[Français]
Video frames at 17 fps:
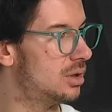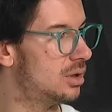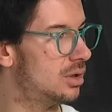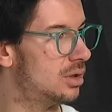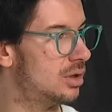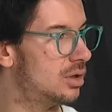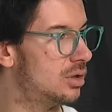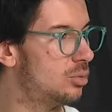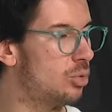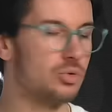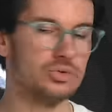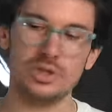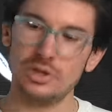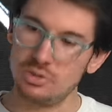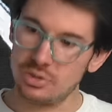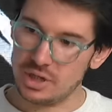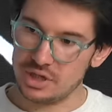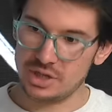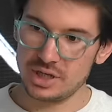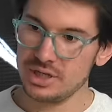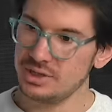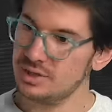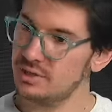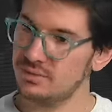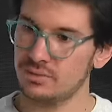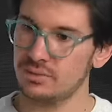euh, bon, celle de la
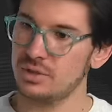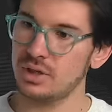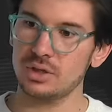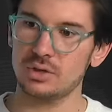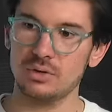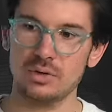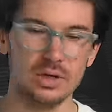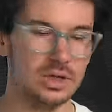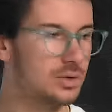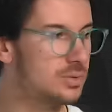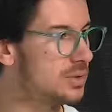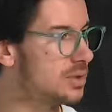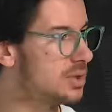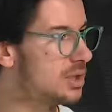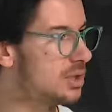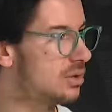GS, il faut dire qu'elle est aussi.